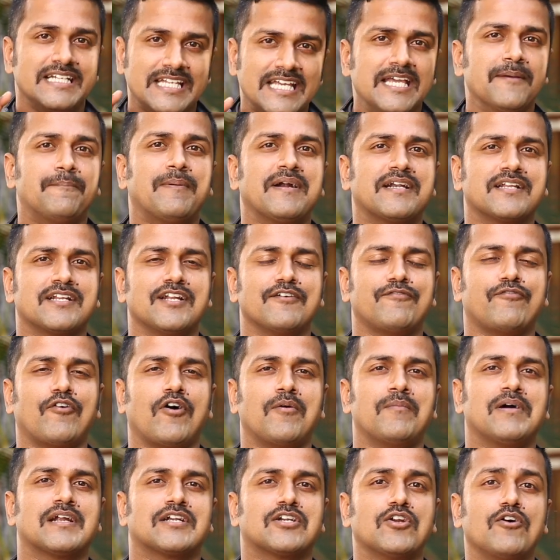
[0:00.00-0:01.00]
ఈ పర్టికులర్
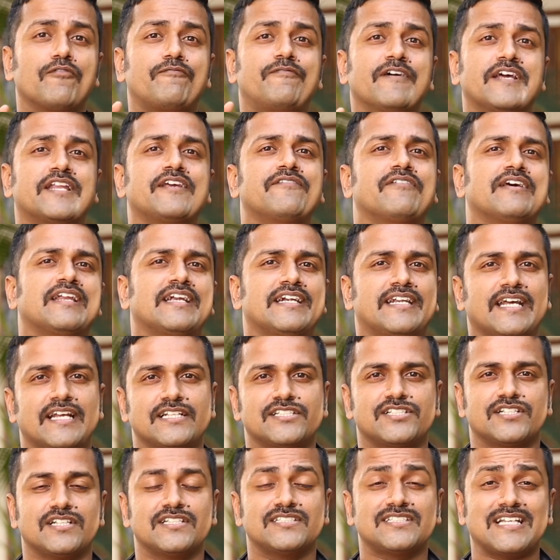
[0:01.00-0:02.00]
ఫార్మాట్లో వెరీ వెరీ
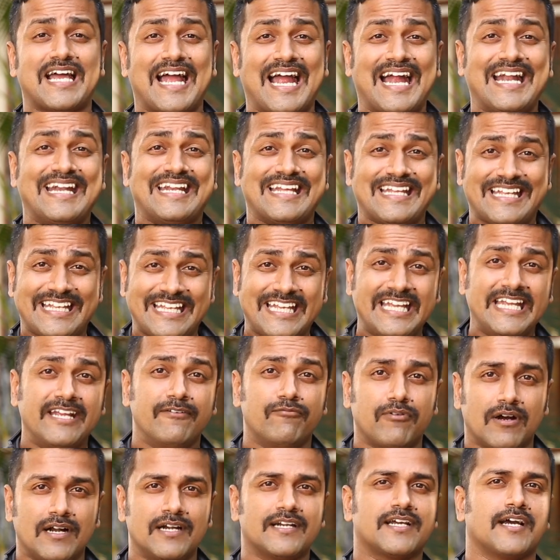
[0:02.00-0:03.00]
డేంజరస్ అండ్ ఈ
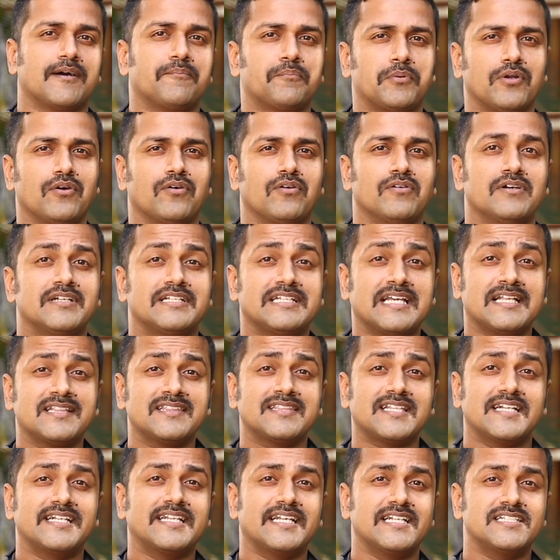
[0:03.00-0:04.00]
వరల్డ్ కప్లో
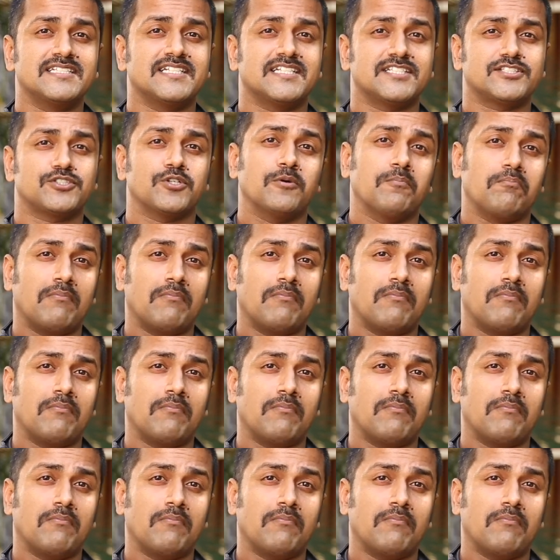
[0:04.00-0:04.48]
ఎంత డేంజరస్సో